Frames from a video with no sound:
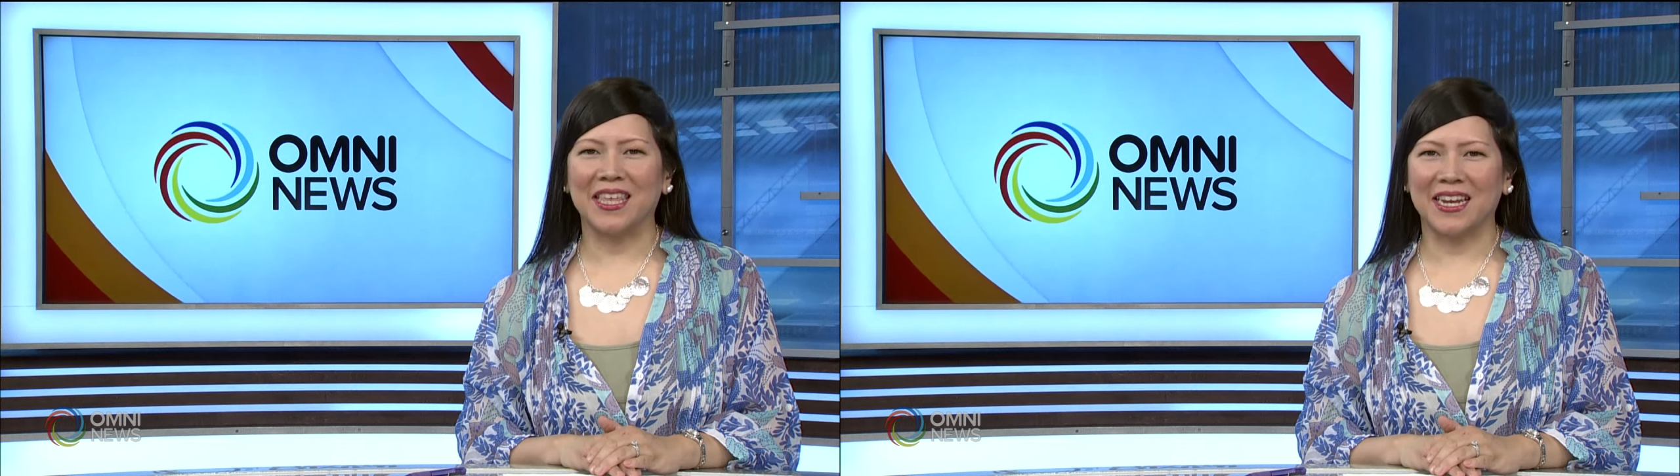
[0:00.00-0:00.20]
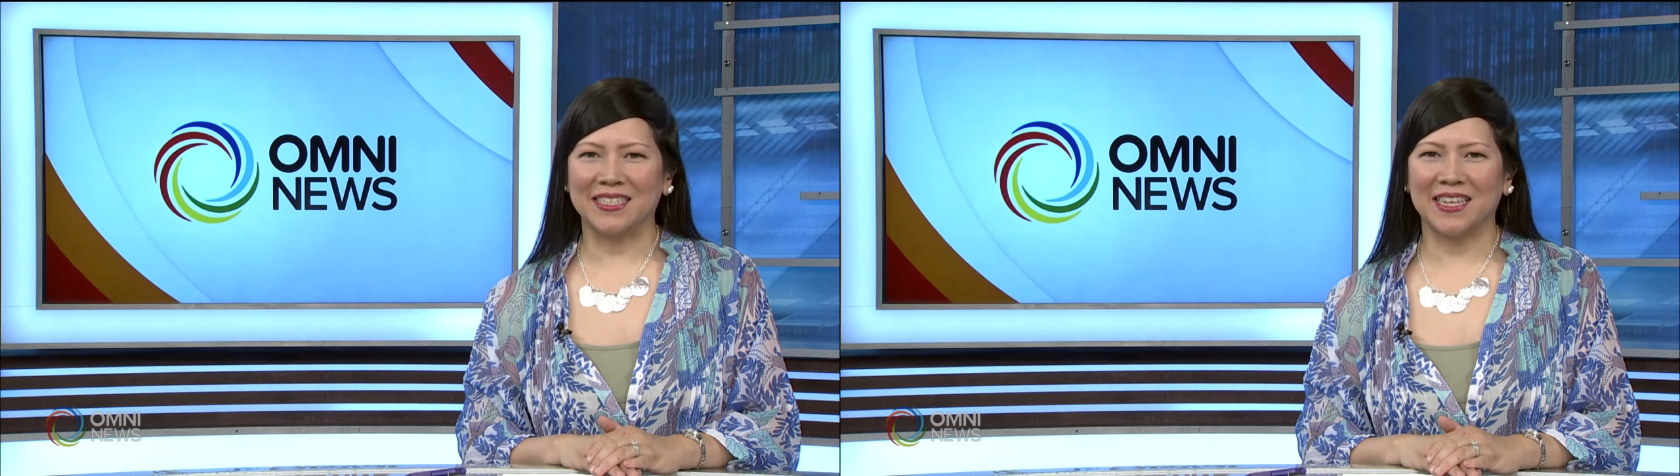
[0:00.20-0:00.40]

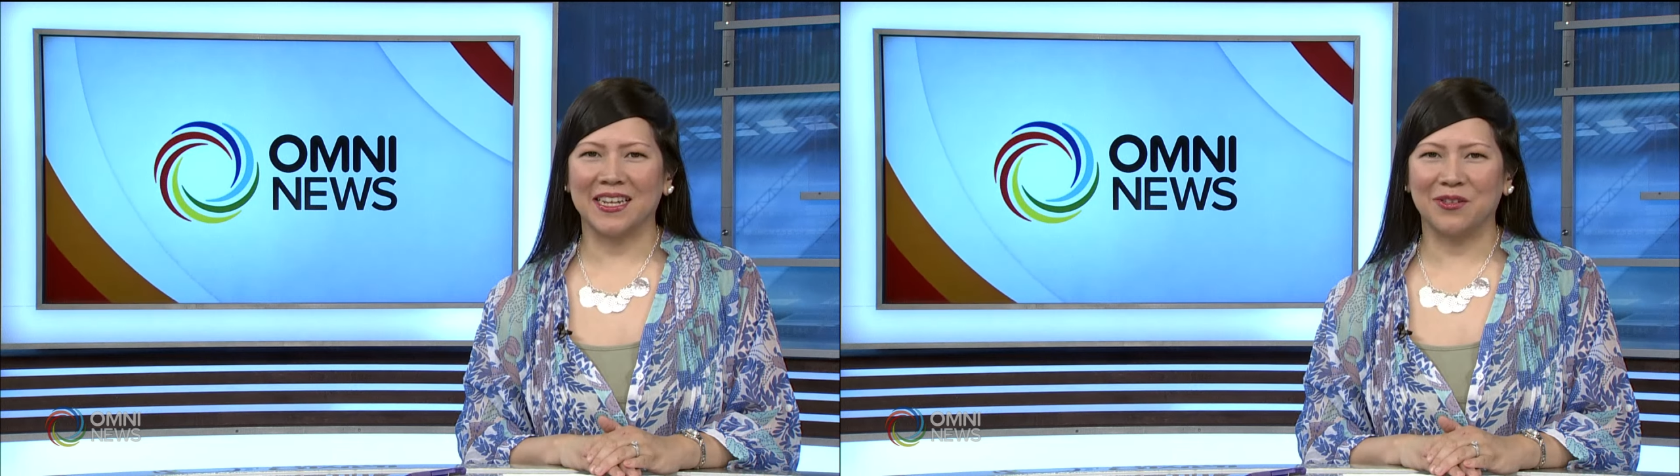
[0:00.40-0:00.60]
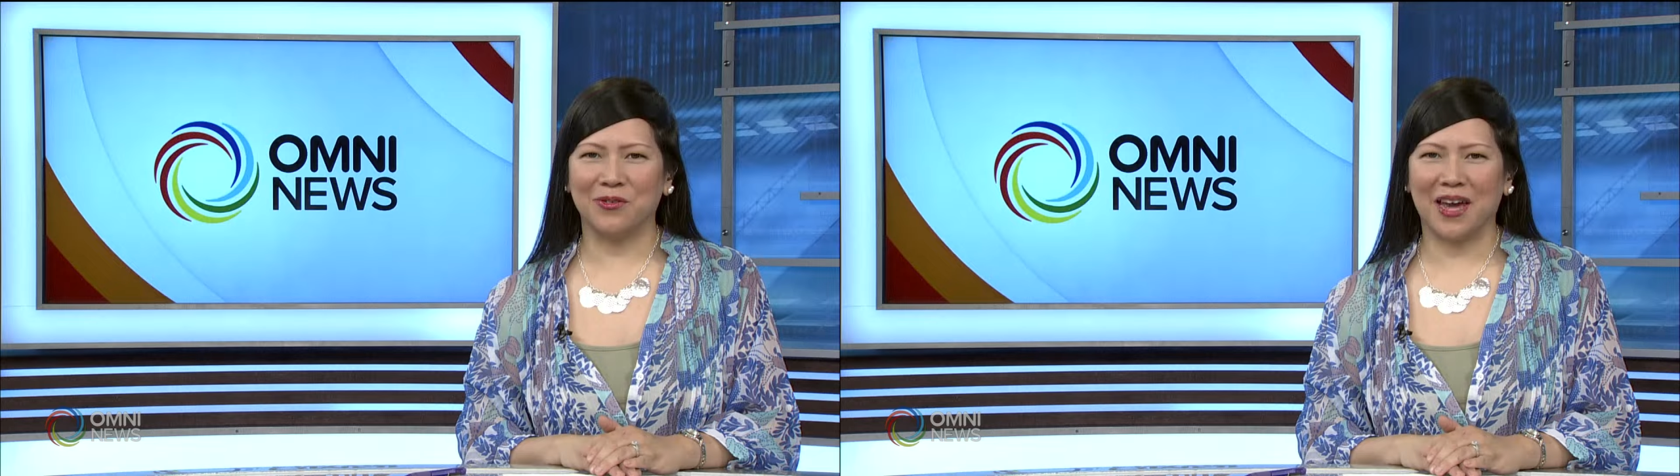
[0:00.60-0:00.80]

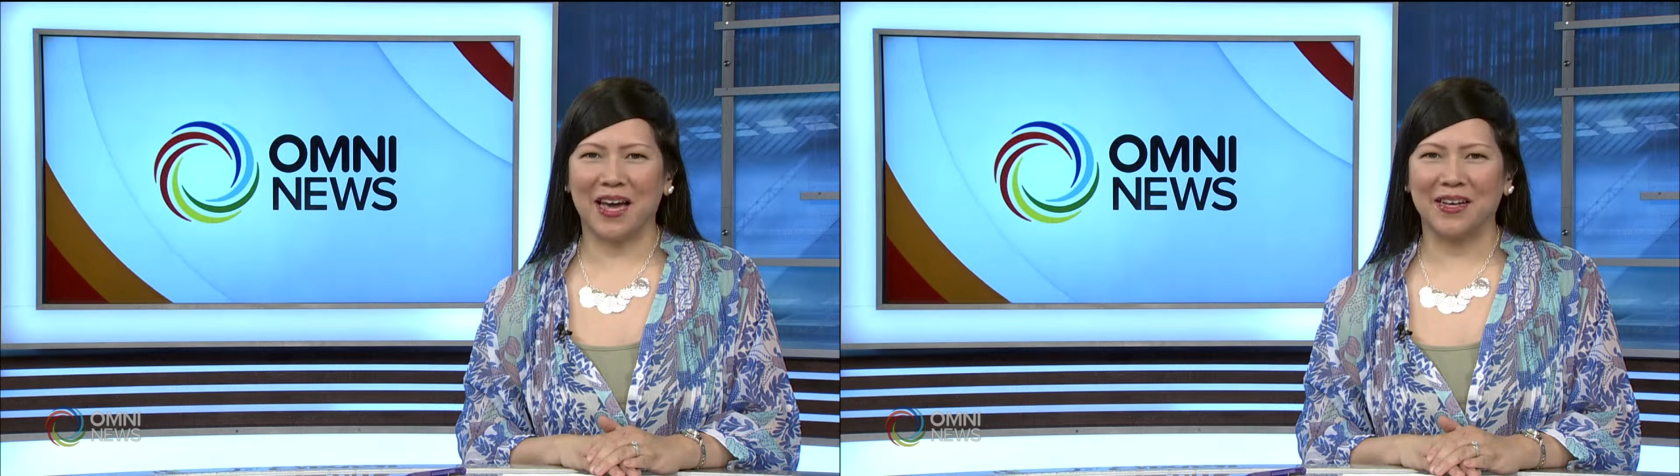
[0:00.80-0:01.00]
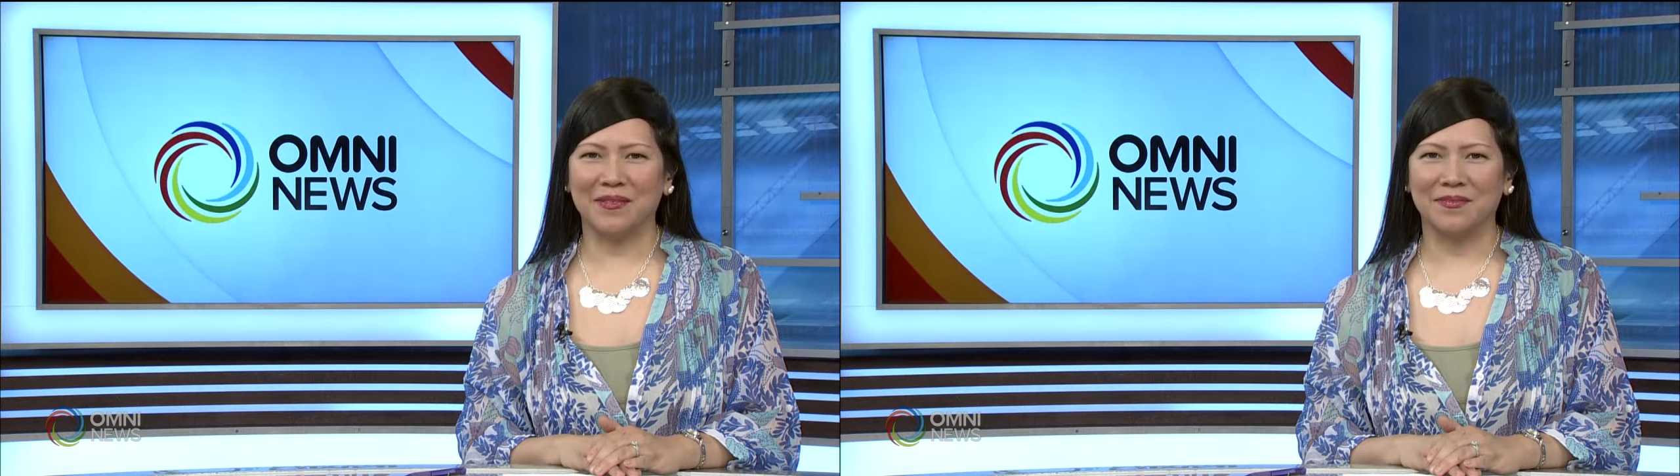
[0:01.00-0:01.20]
Teresa
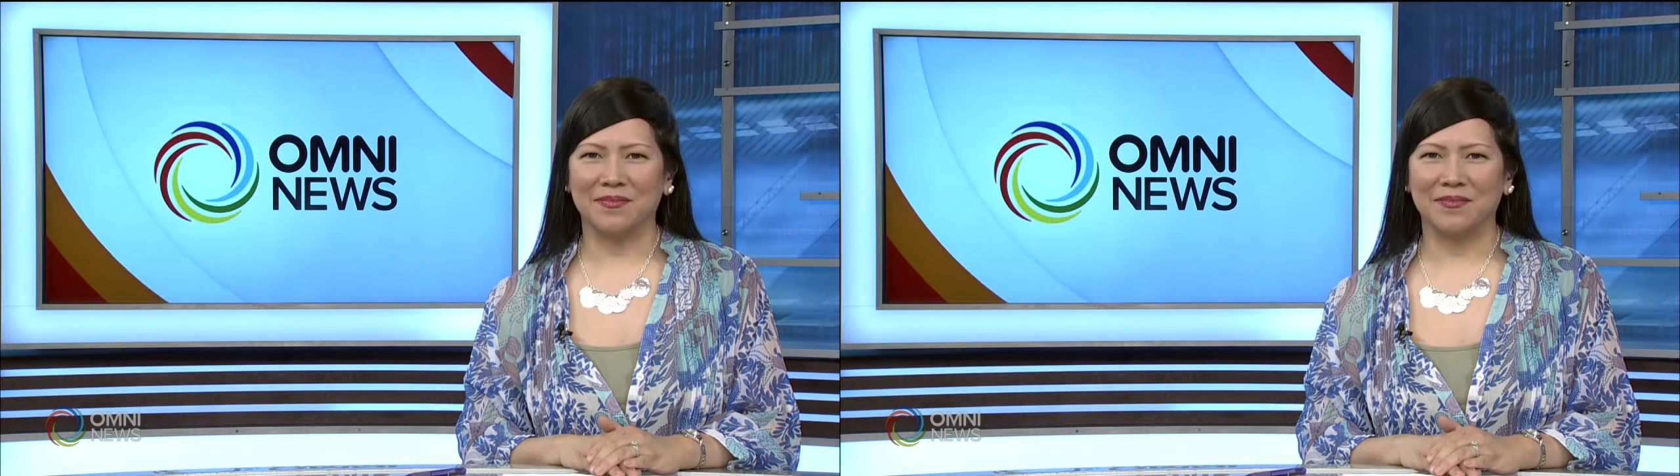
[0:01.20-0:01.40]
Redula.